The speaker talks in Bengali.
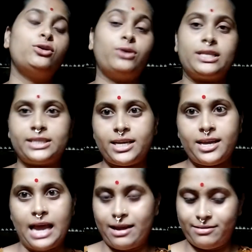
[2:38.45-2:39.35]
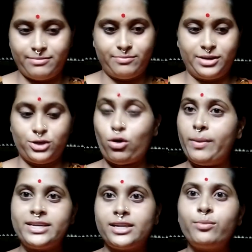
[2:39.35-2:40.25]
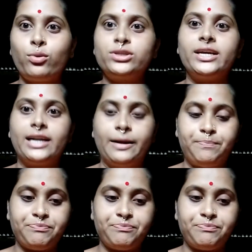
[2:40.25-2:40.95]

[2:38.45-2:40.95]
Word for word: তো আজকে মানে সবাই সেটা বোঝে না